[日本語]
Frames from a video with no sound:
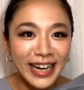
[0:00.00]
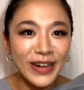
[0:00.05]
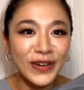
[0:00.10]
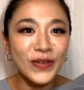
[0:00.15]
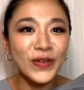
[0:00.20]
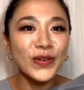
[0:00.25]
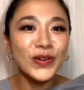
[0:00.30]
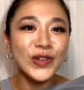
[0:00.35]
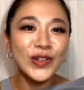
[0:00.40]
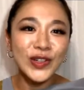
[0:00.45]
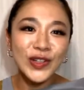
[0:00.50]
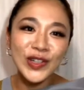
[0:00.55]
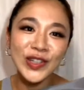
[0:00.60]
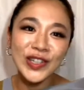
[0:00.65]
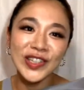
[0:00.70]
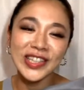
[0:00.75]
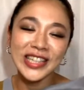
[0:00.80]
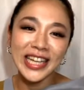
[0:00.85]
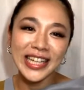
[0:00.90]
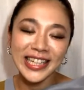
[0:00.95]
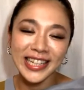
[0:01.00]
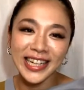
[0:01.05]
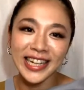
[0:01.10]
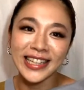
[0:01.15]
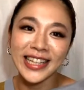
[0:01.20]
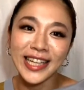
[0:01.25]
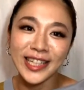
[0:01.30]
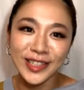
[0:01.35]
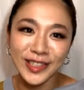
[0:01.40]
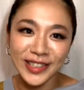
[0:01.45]
が今後何か
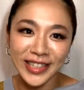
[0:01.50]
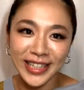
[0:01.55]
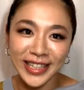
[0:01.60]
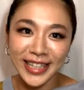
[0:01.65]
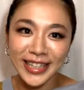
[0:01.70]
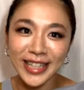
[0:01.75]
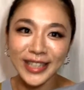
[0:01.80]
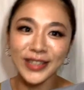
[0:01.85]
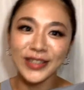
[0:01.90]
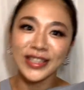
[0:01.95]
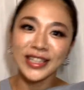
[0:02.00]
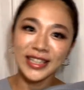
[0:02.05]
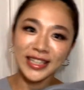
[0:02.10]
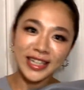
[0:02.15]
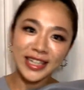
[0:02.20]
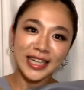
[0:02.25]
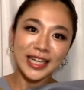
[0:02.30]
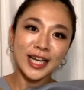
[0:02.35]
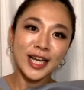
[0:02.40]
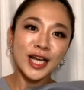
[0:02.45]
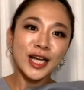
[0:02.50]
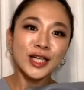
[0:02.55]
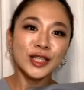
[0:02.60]
出るってなった時に、